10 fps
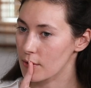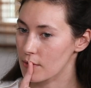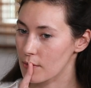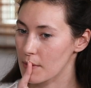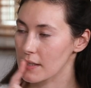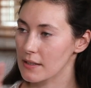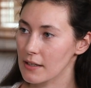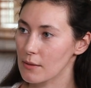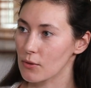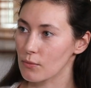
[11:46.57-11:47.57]
le
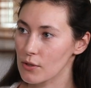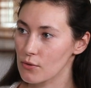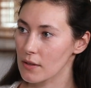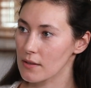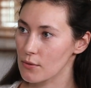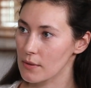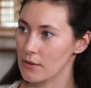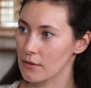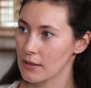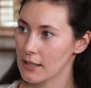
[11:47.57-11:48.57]
mannequinat qui m'est tombé dessus à
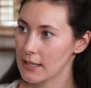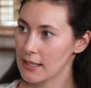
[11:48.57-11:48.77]
18 ans